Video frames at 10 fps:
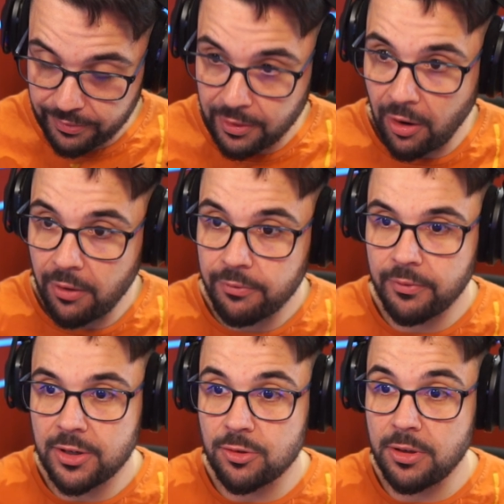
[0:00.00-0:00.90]
No?
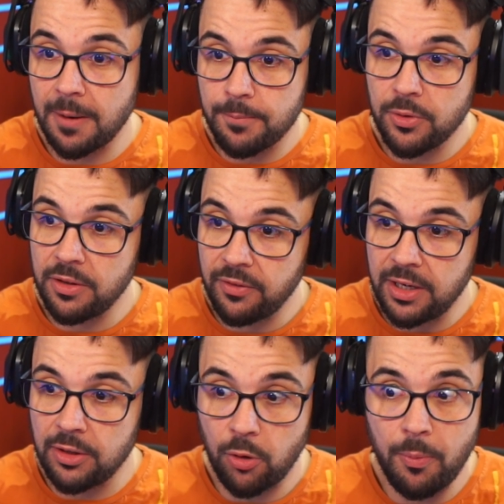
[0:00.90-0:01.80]
Verso il campione
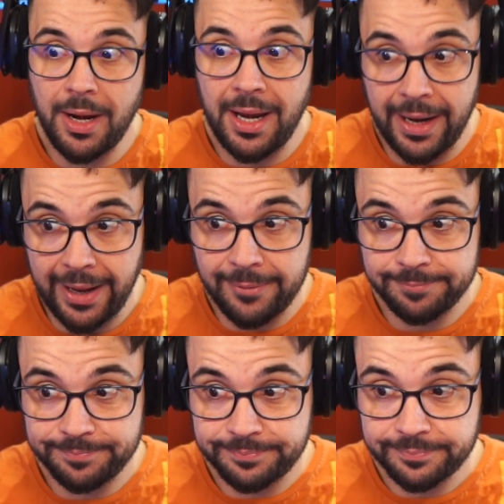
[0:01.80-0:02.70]
definito come
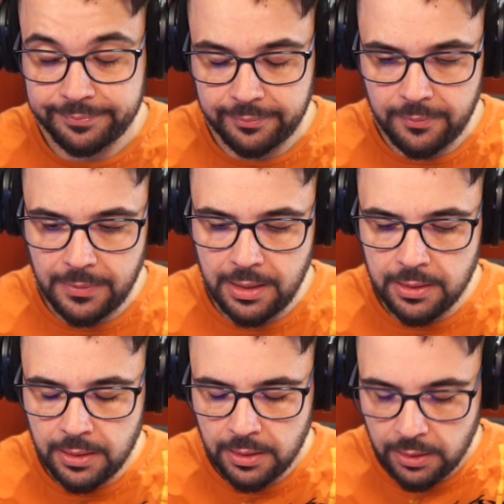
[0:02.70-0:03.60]
Lega.
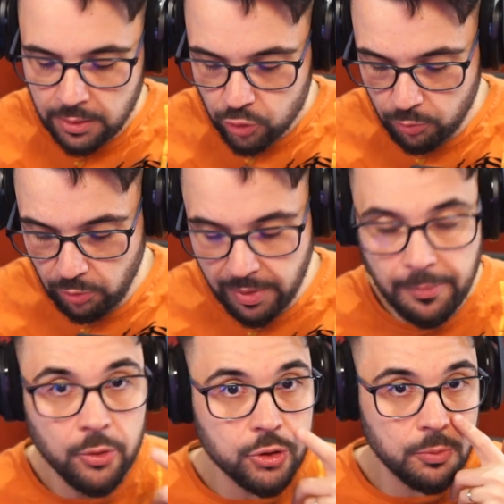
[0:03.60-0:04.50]
Subito un
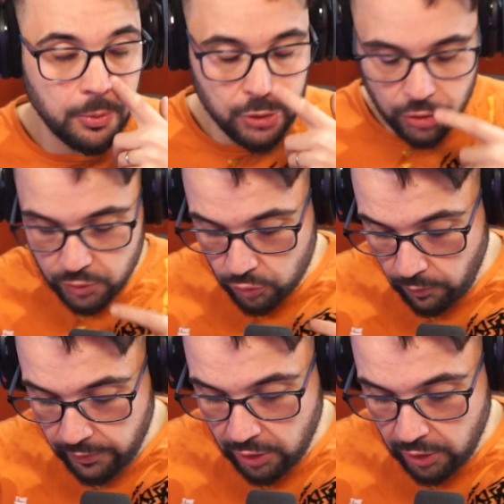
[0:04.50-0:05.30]
bel pollicino in su. Vi